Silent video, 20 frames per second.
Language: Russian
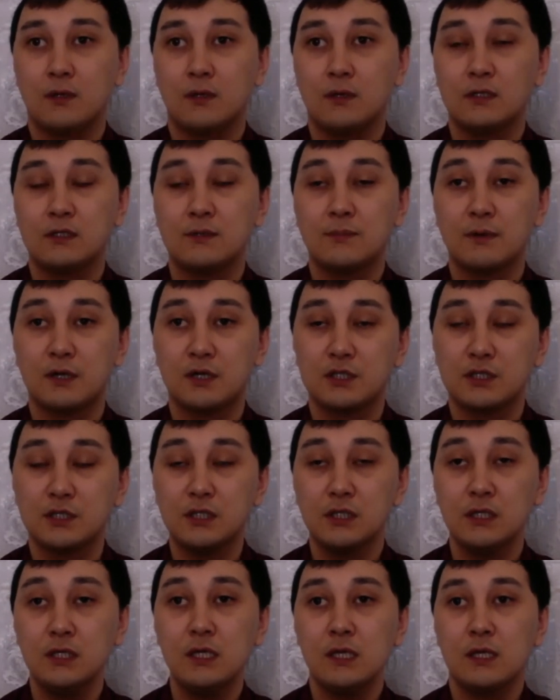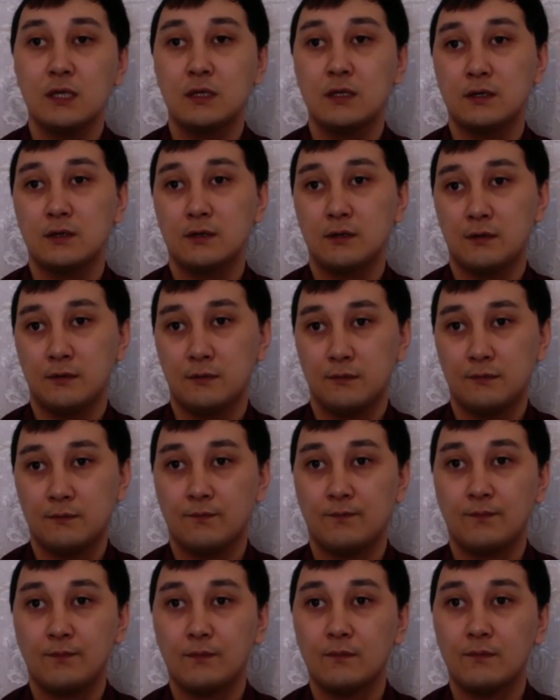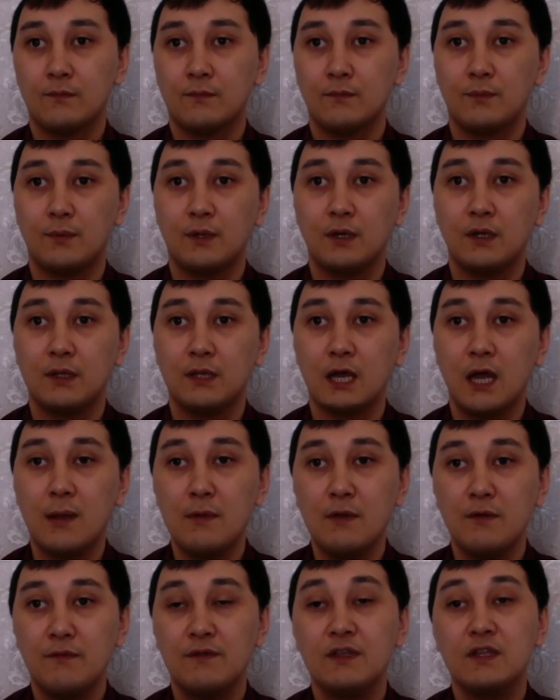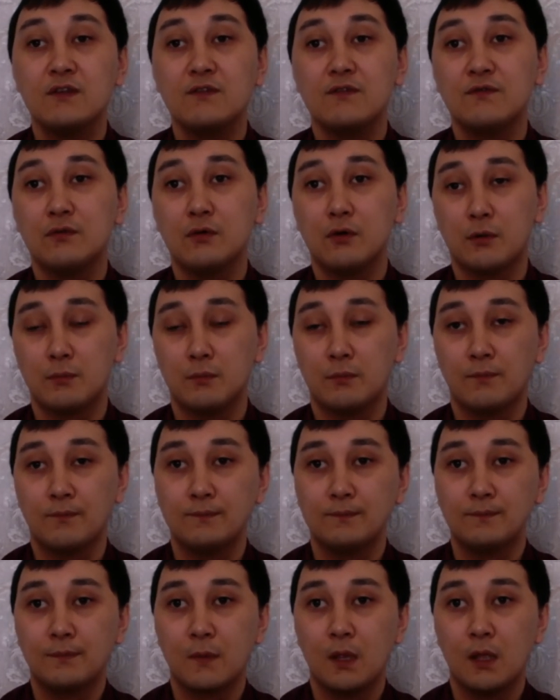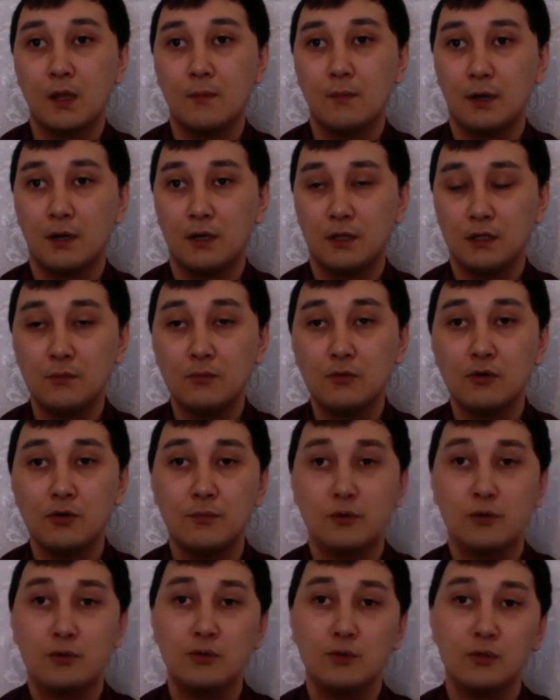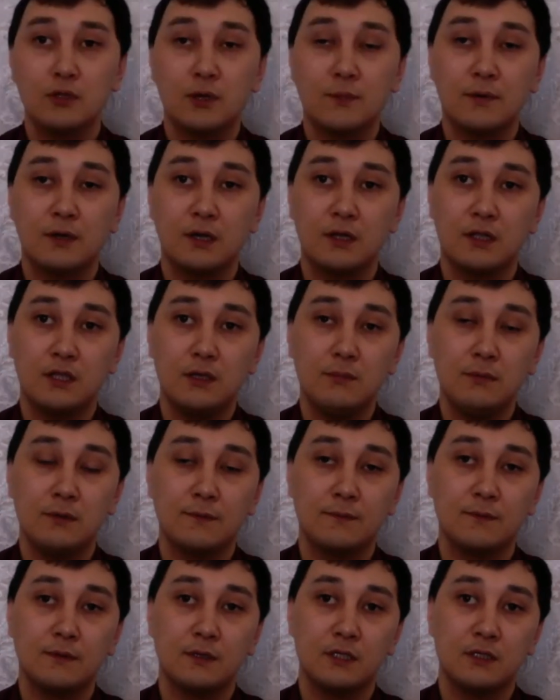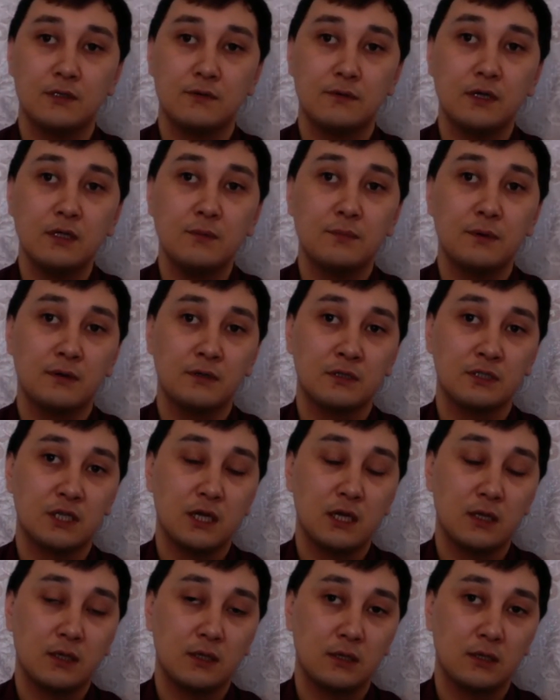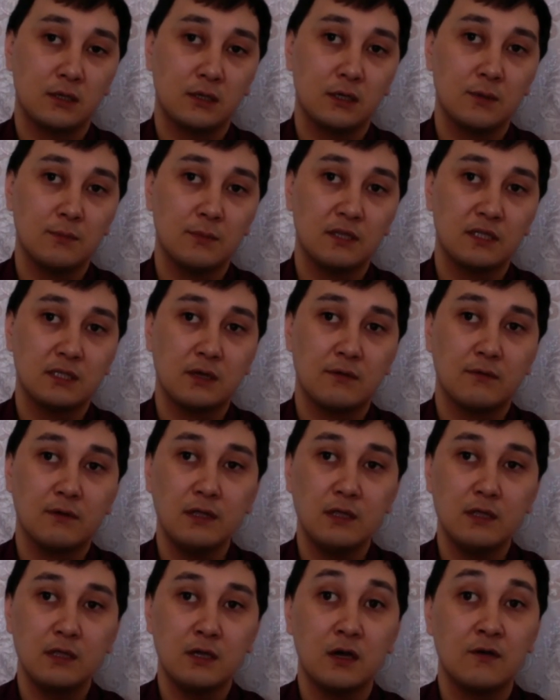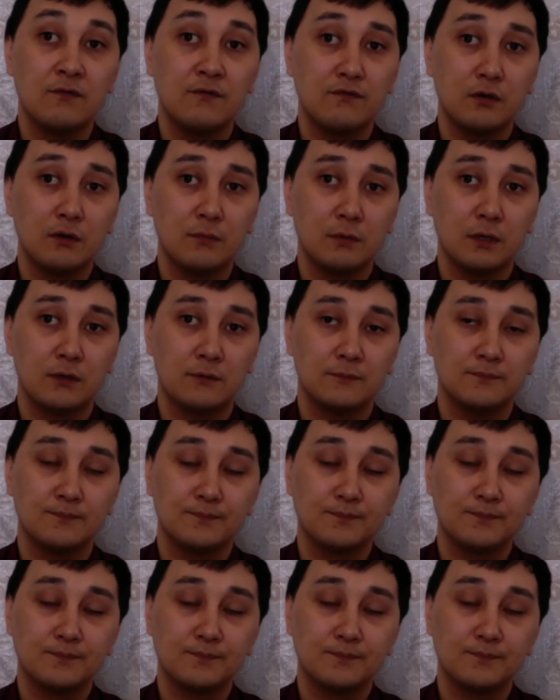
изображены и перед нами в виде форм. Поэтому ребенку необходимо развивать первоначальные представления о формах.